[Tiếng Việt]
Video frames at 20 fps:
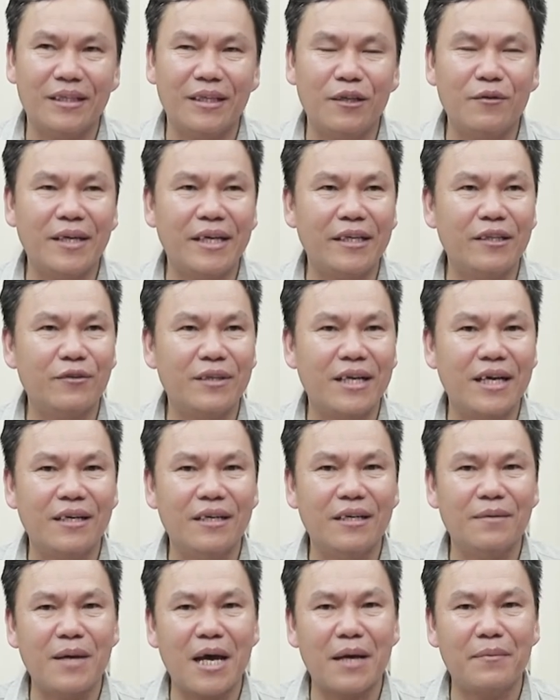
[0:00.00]
Thì lúc đấy tôi
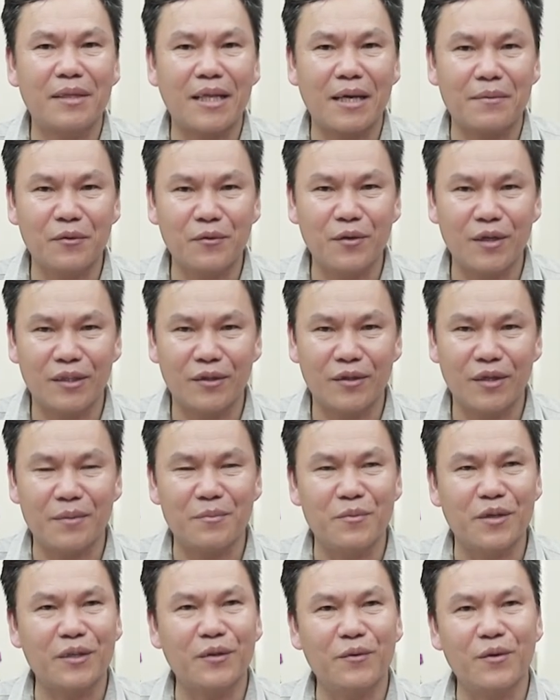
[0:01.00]
đã hơn ba mươi tám tuổi rồi,
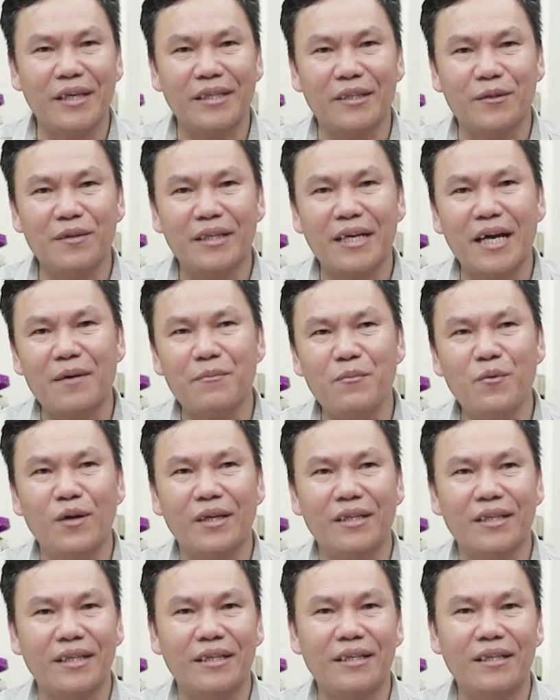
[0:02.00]
một cái tuổi cũng khá
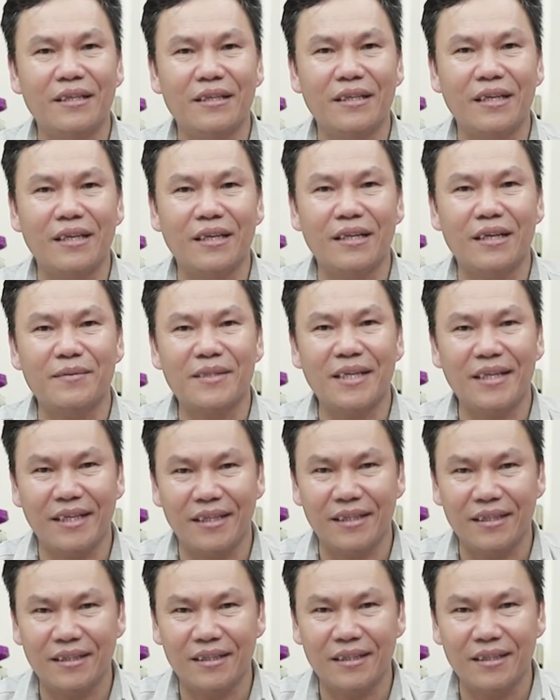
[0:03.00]
muộn để khi để lập gia
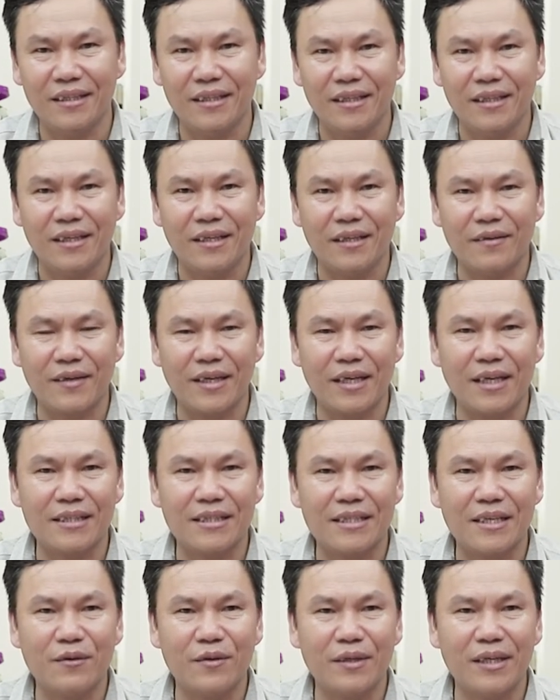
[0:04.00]
đình.
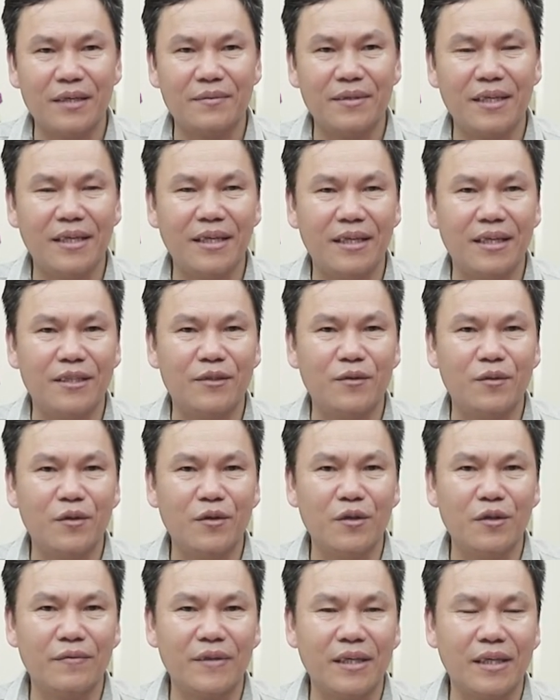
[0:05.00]
Và sau khi lập gia đình thì chúng
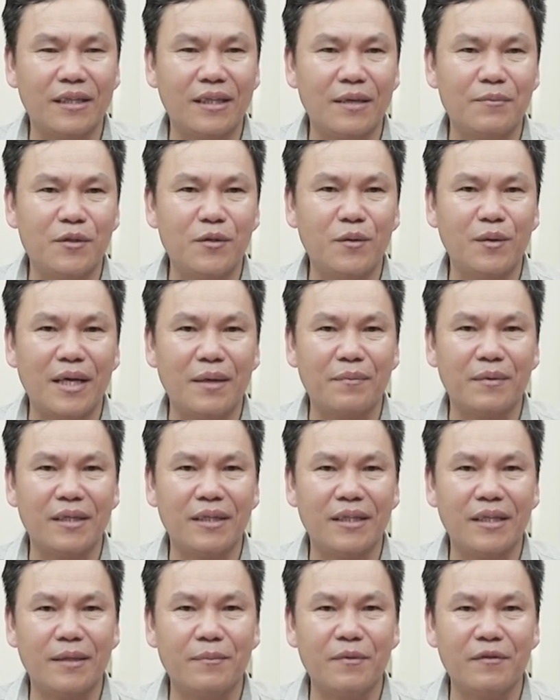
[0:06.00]
tôi phải tập trung làm
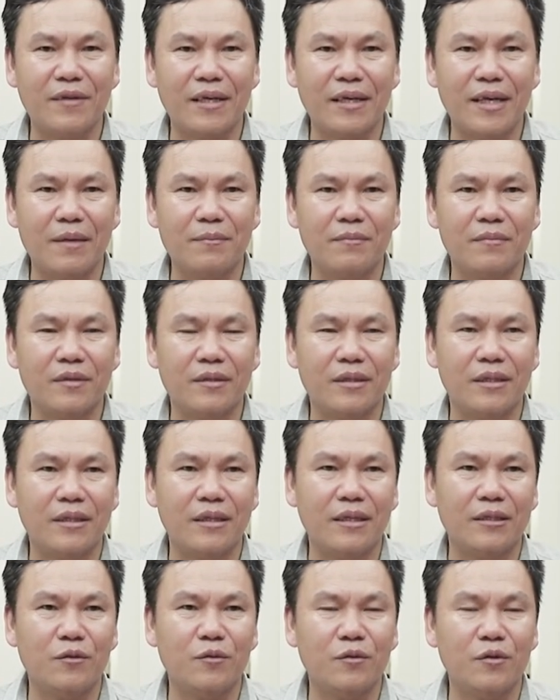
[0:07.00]
kinh tế mất vài năm,
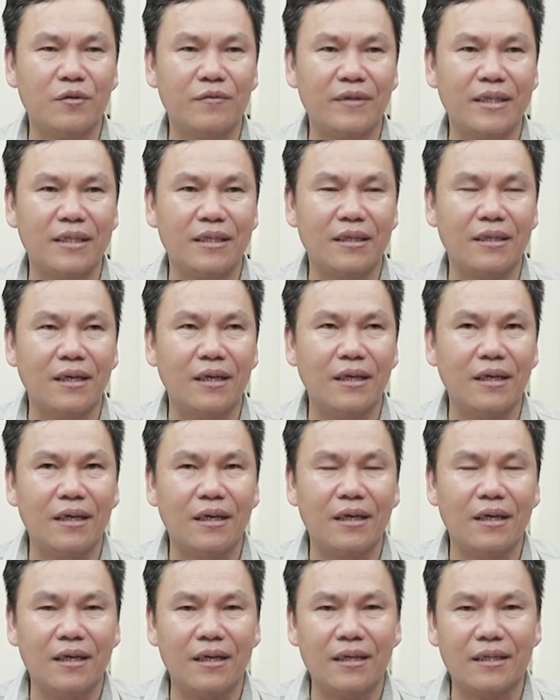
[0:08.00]
thì là chúng tôi phải
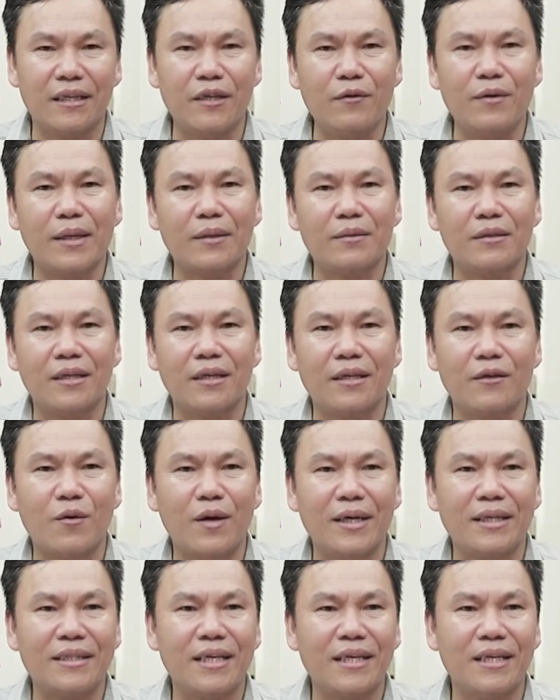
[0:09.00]
à, kế hoạch à,
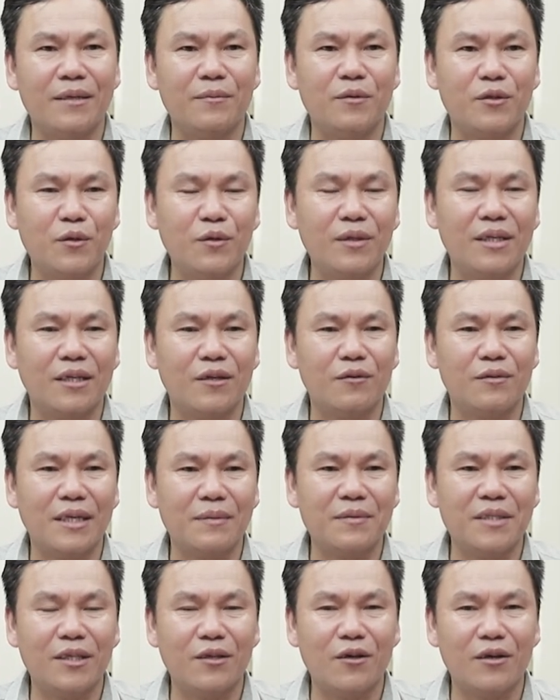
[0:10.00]
hóa gia đình một chút, là không
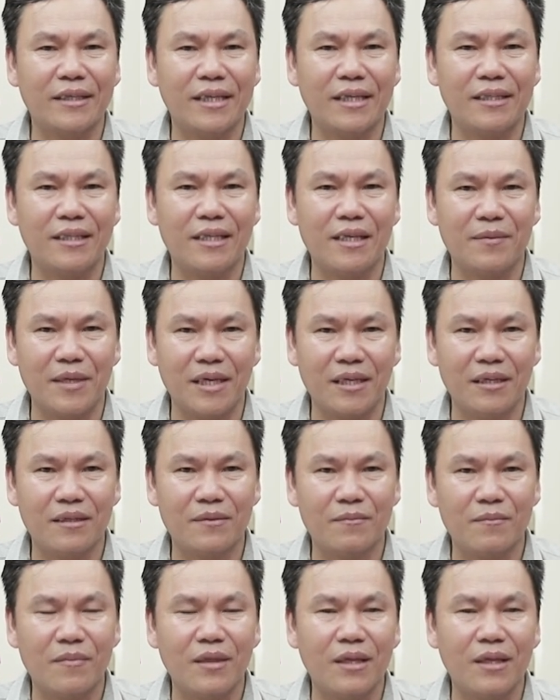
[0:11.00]
dám sinh con ngay thời điểm đấy.